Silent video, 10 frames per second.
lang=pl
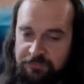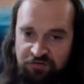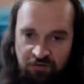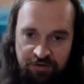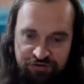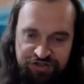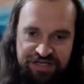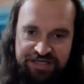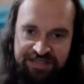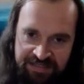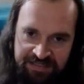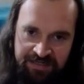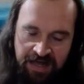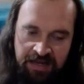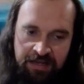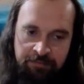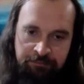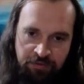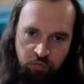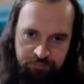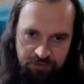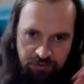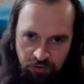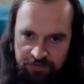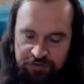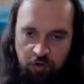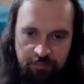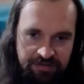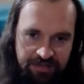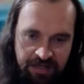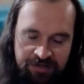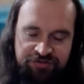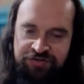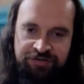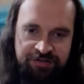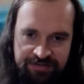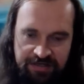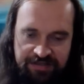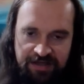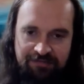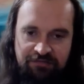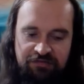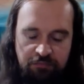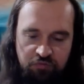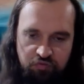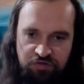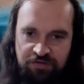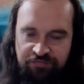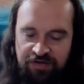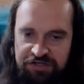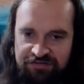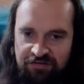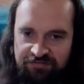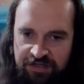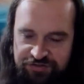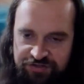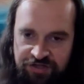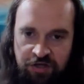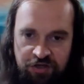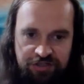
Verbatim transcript: Nie zobaczycie ich, ale będą pilnować komentarzy i tak dalej, więc po prostu to chcę wyraźnie zaznaczyć,